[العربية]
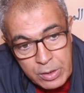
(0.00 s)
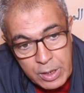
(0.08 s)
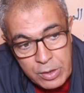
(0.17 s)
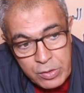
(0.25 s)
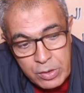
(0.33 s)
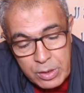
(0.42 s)

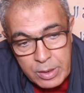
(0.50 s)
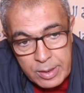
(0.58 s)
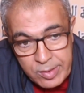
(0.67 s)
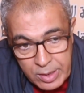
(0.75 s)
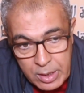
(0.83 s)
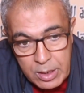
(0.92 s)
كيجي
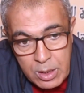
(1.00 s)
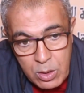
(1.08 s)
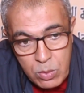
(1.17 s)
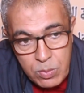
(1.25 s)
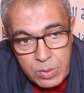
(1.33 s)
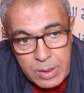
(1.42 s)
ياتي هذا
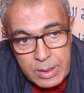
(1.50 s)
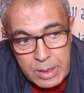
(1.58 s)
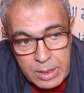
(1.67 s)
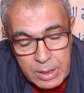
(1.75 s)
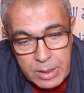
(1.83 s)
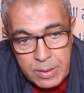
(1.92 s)
اليوم
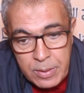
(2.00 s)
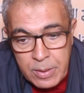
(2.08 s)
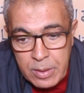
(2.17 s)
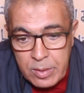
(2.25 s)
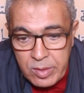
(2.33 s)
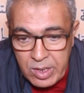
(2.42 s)
كذلك
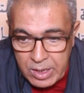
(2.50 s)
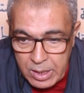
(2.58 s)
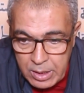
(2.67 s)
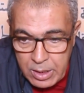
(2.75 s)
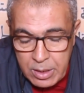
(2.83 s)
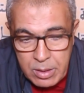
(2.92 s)

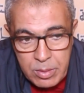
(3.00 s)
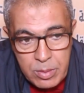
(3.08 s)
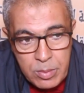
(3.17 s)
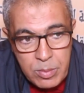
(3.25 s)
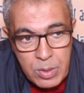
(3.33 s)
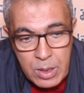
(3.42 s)
تاكيدا
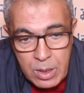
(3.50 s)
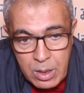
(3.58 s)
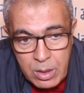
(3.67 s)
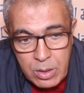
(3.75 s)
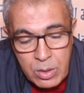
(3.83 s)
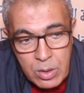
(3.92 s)
منا